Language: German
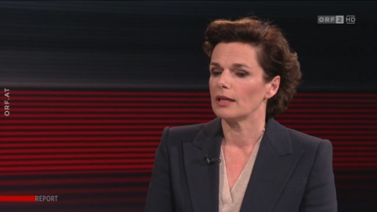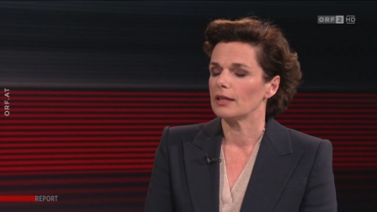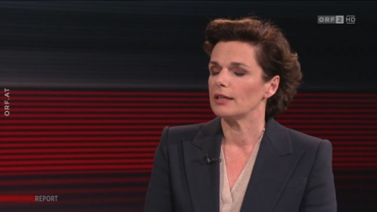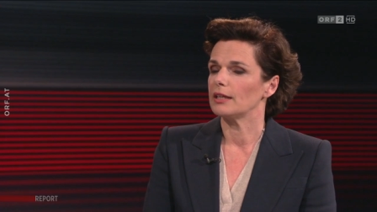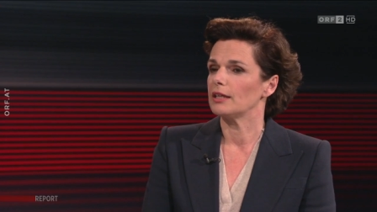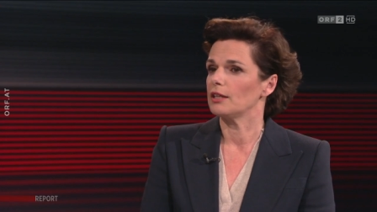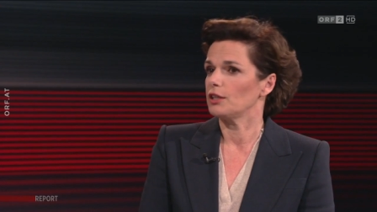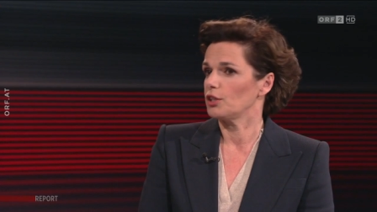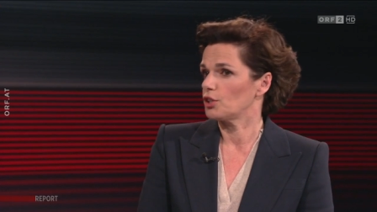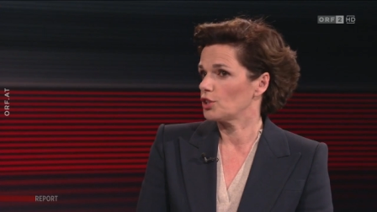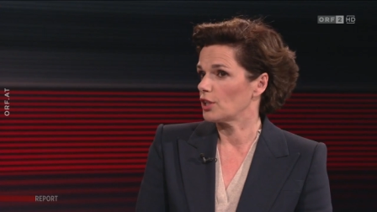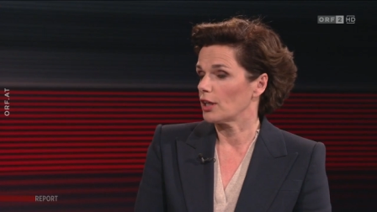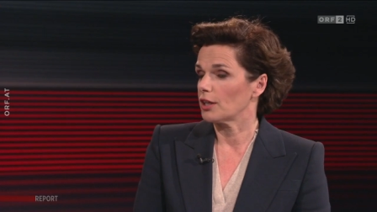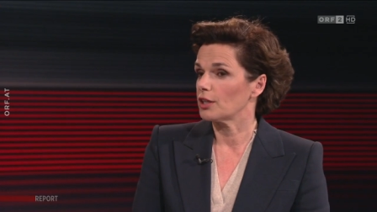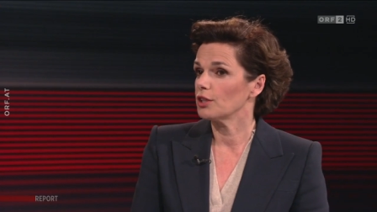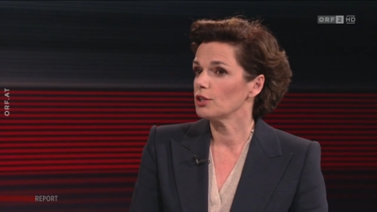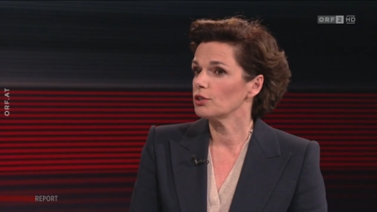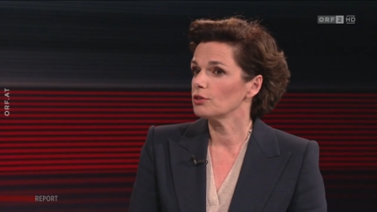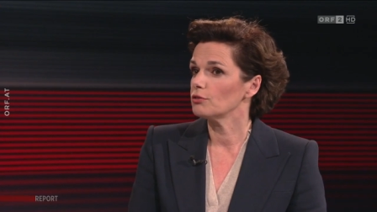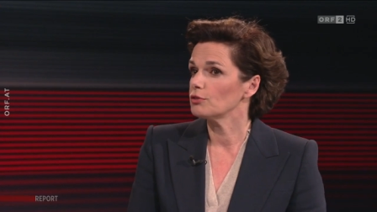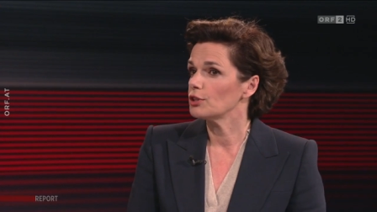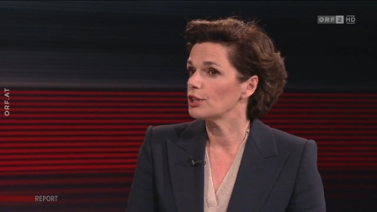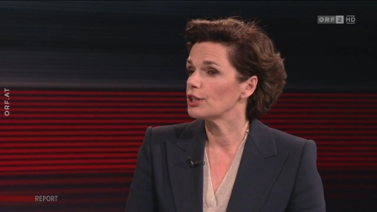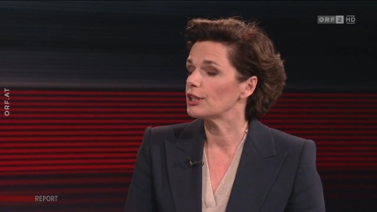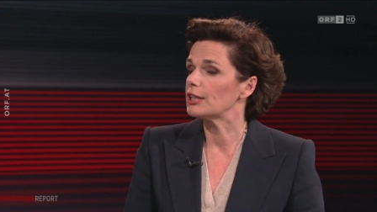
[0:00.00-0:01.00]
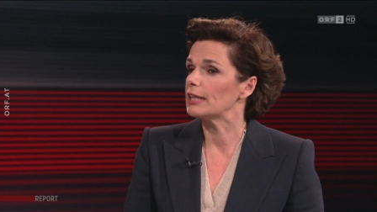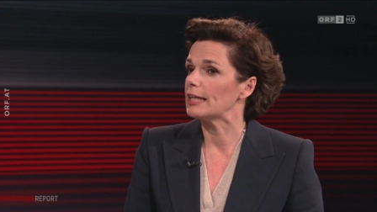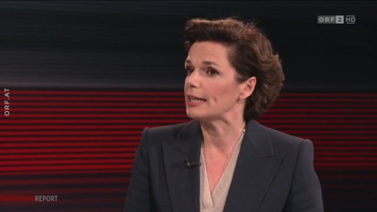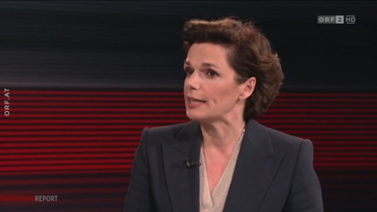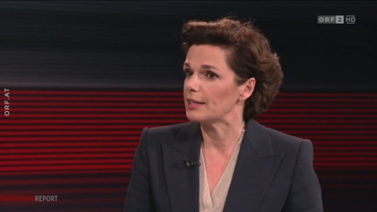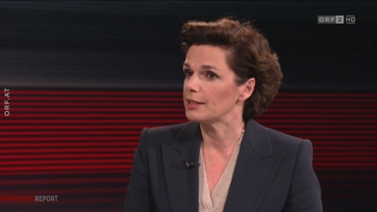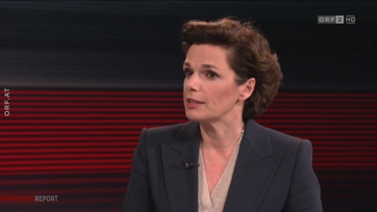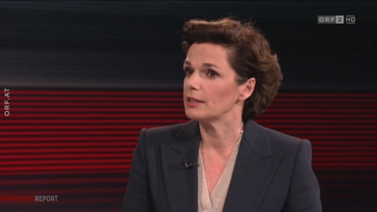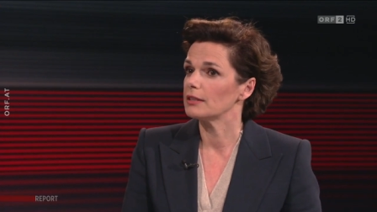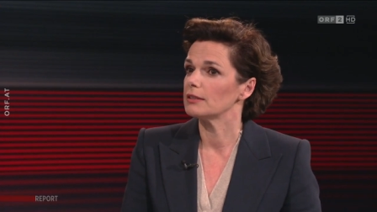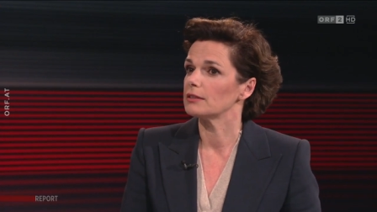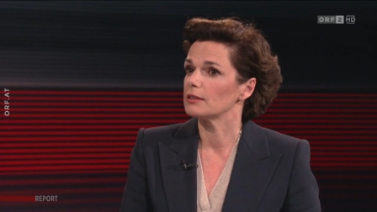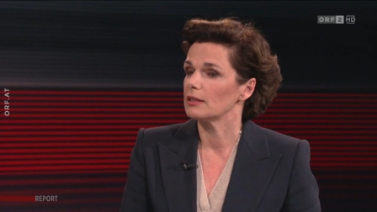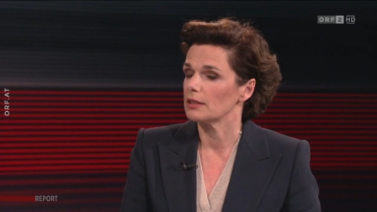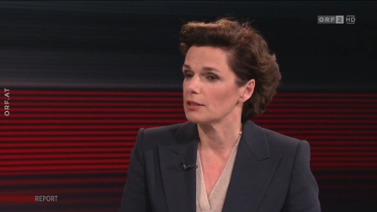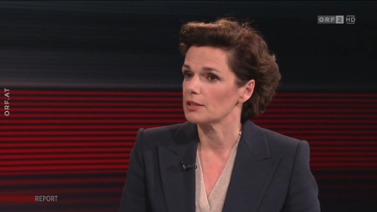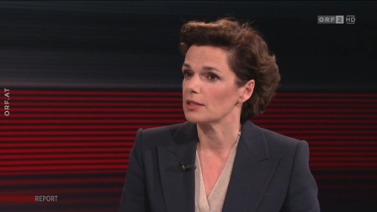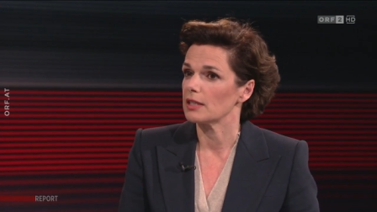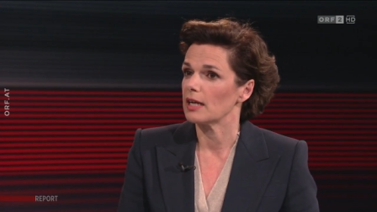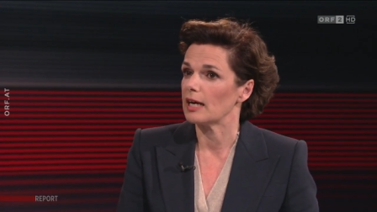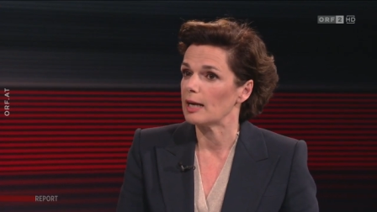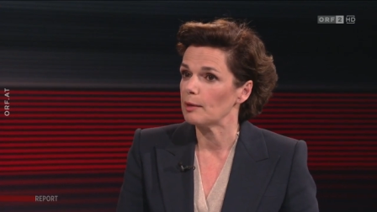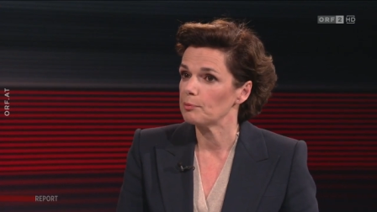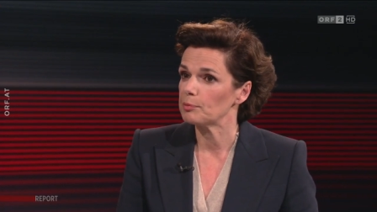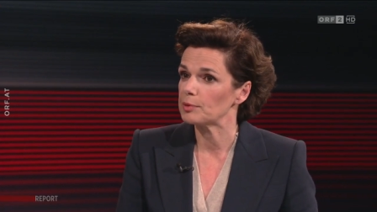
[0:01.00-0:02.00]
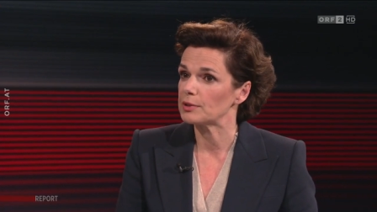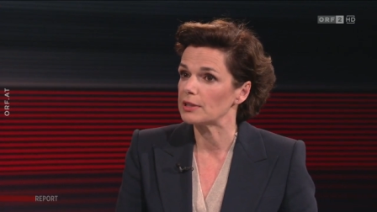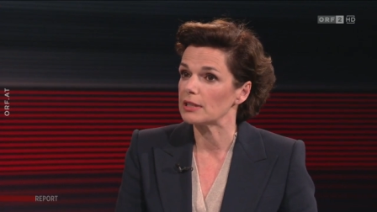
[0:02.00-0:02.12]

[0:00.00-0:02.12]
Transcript: ich sage Ihnen, ich lehne das ab.